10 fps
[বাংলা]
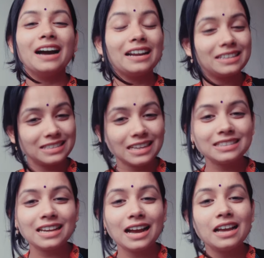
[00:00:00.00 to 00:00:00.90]
আরে
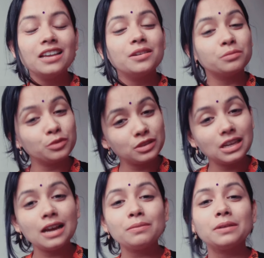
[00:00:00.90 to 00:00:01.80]
চাচা
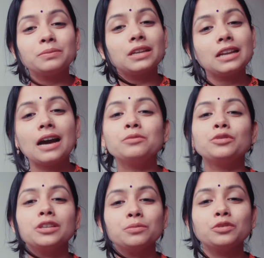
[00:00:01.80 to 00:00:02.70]
বুঝলাম আপনার নাম
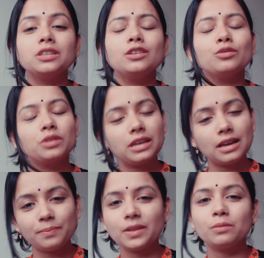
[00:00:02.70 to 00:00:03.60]
কলিমুদ্দিন রোগী
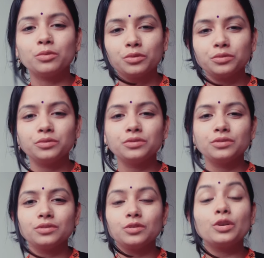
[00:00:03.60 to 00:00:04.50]
আপনার বউ
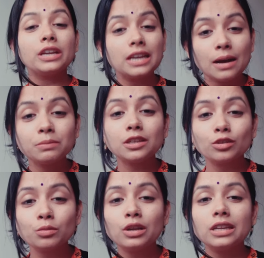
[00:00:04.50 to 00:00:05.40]
রোগীর নামটা
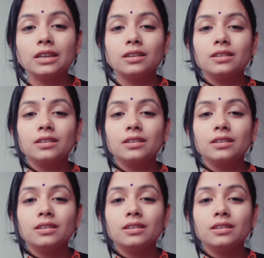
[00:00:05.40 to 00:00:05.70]
তো বলেন